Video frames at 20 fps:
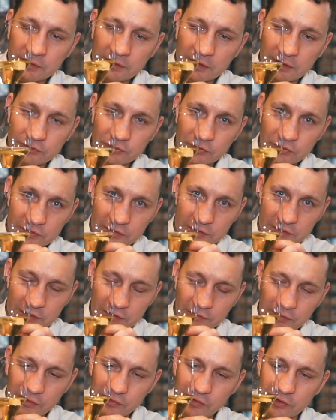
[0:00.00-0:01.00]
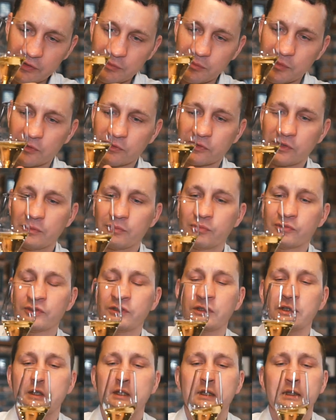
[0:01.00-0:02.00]
который составляет эти мелкие
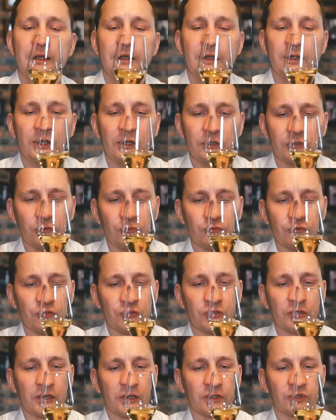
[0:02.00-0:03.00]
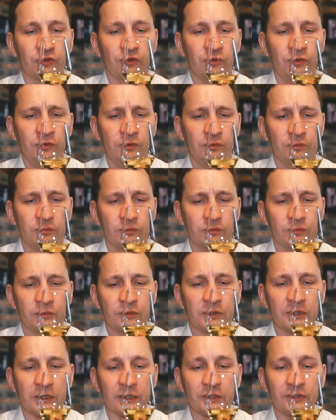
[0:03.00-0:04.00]
пузырьки, это очень хорошо
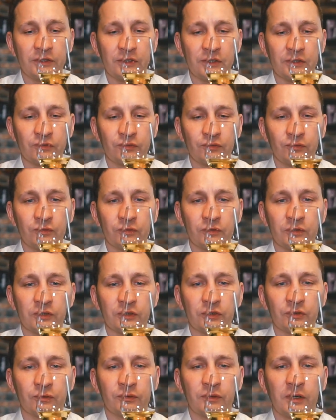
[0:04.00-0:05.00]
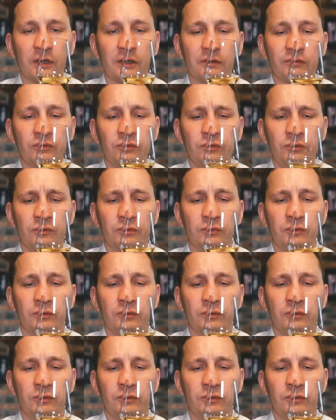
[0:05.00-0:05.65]
характеризует нашу каву.